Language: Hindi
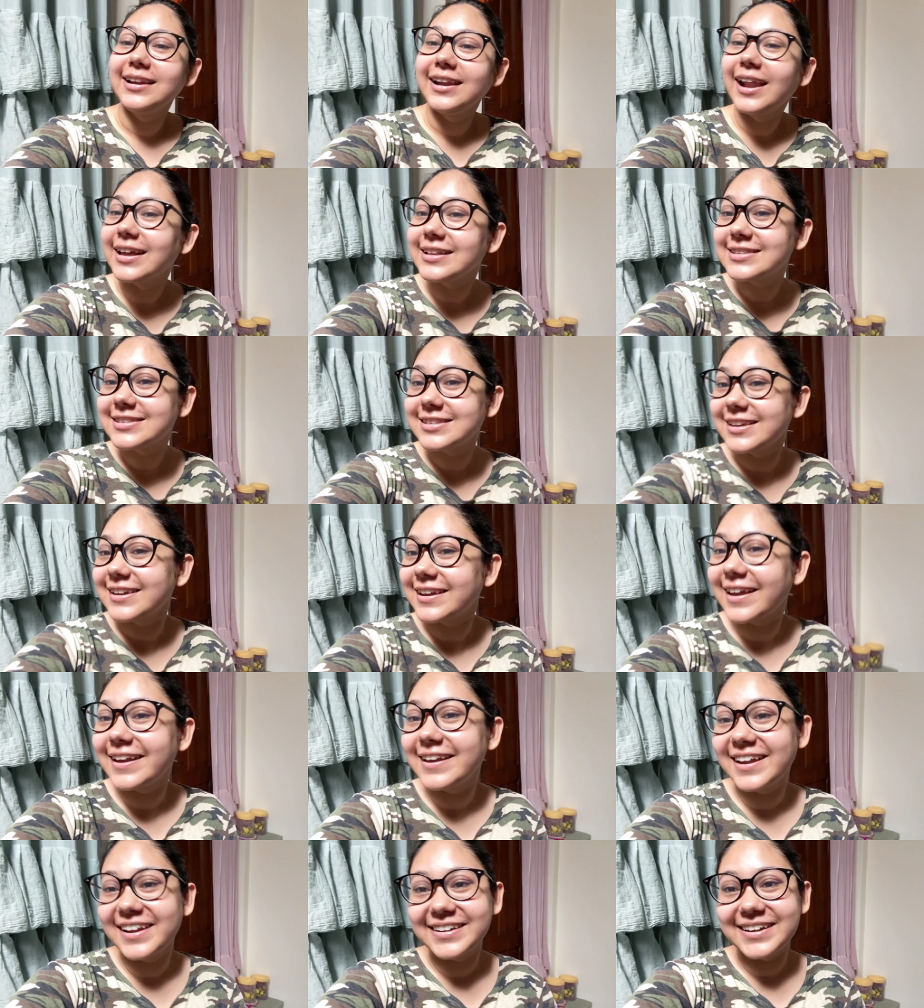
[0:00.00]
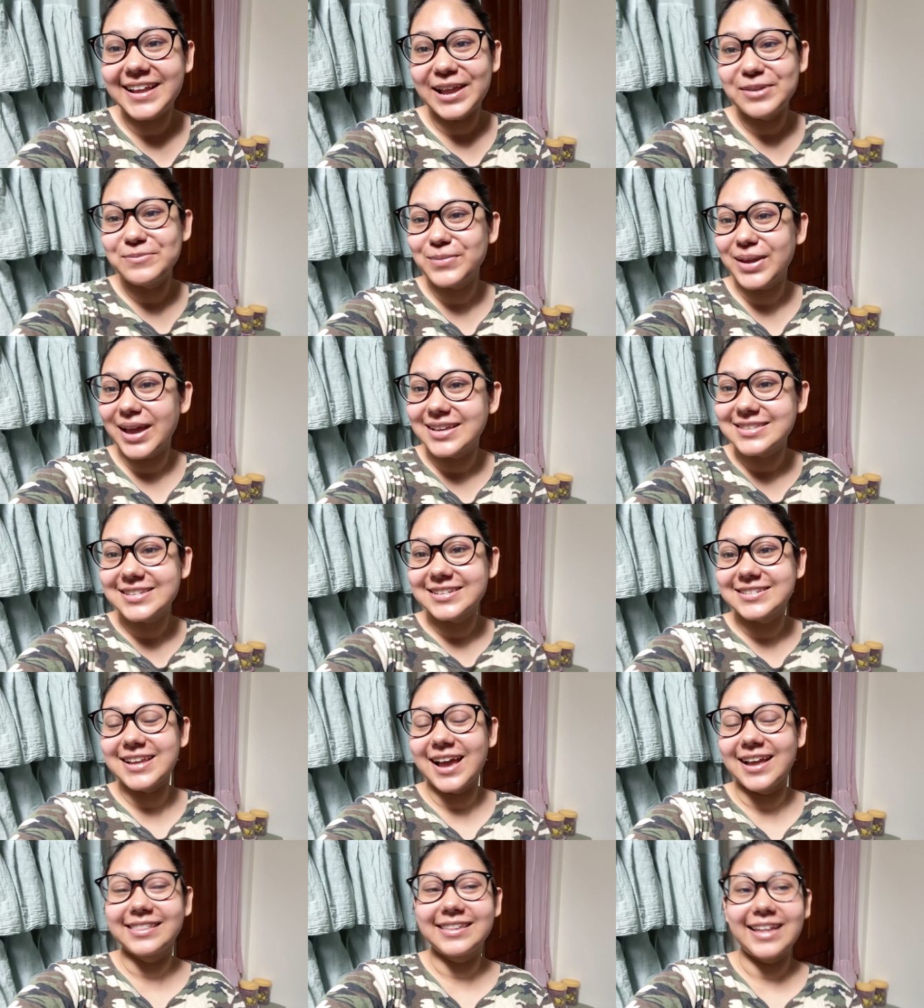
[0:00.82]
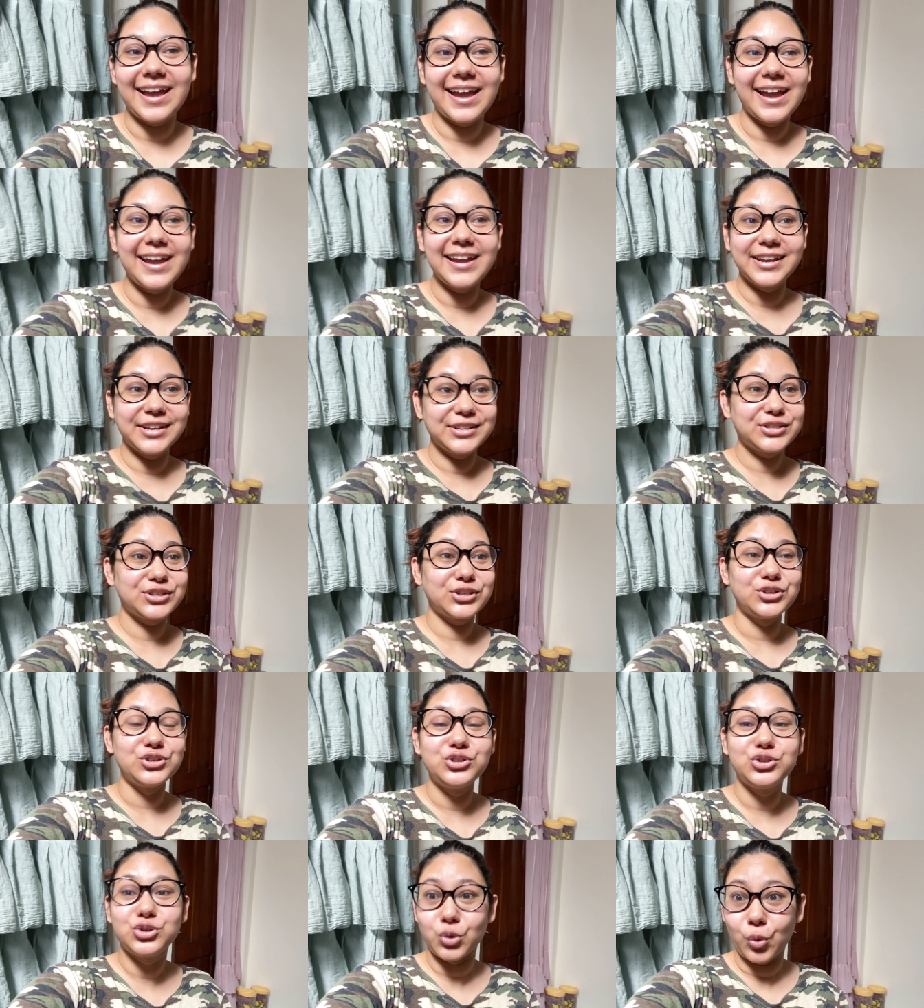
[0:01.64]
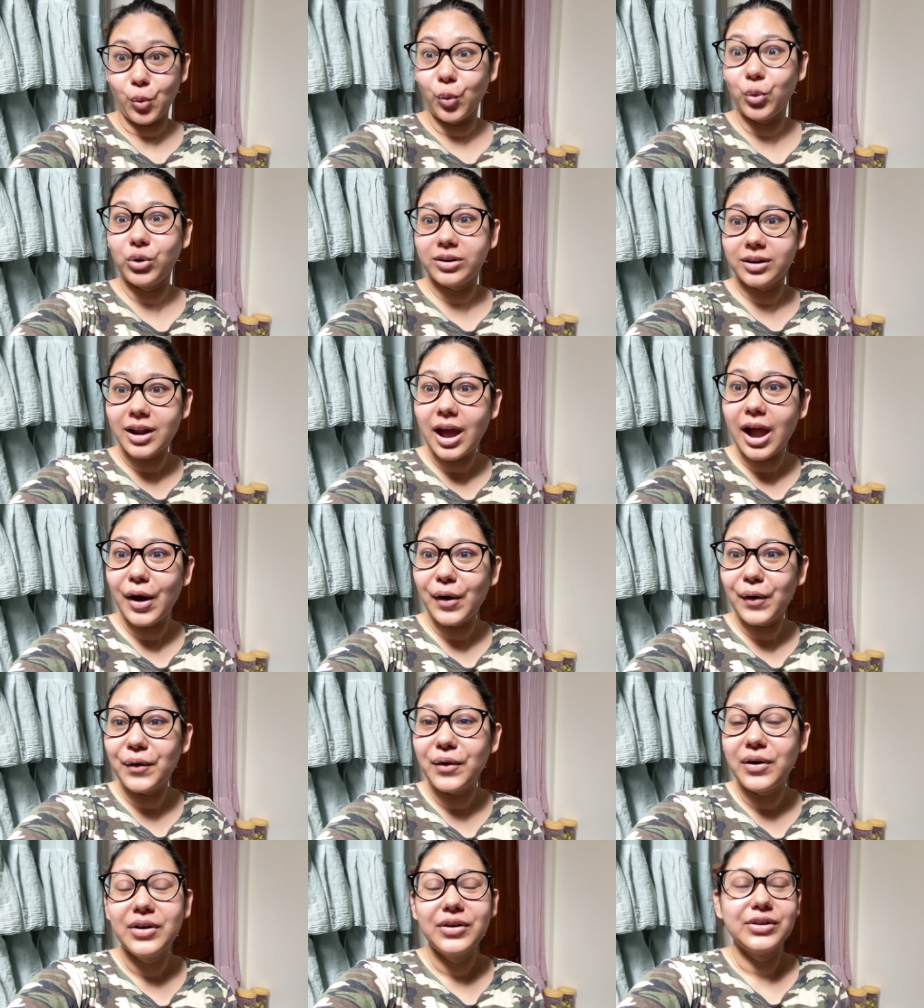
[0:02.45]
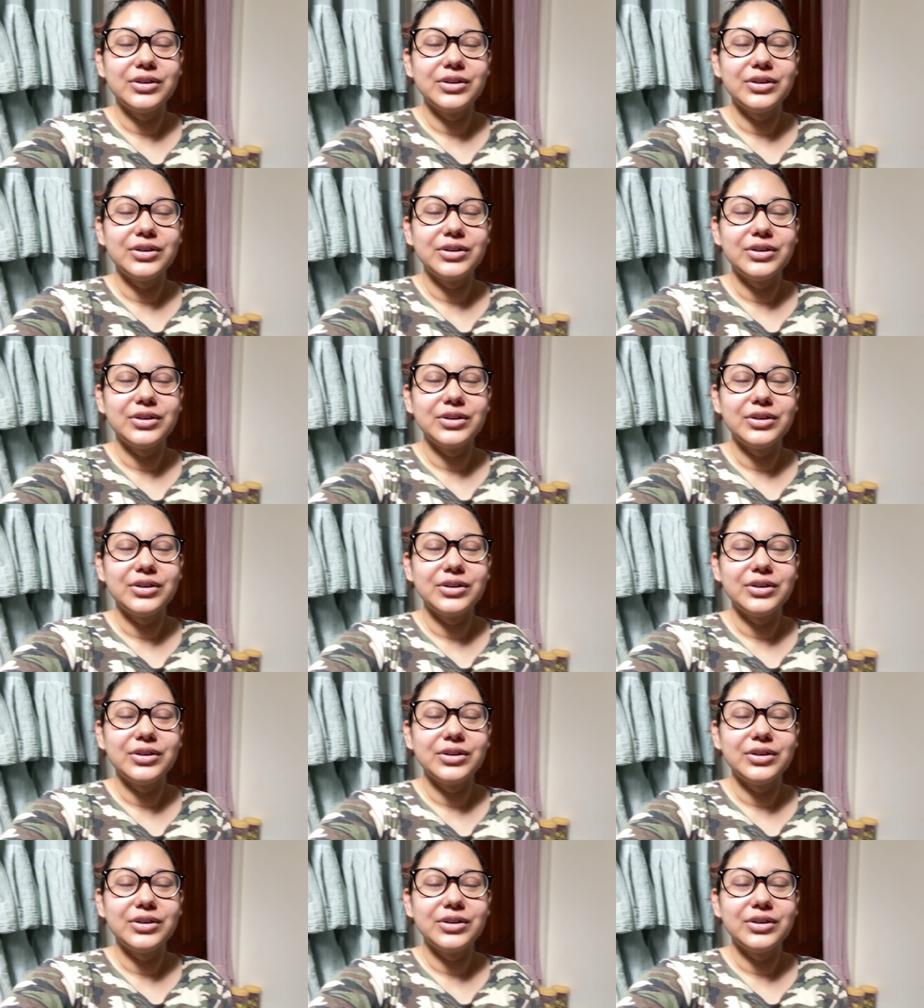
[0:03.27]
लेट्स सी कि ये टाइम कैसे जाता है इट्स जून नाउ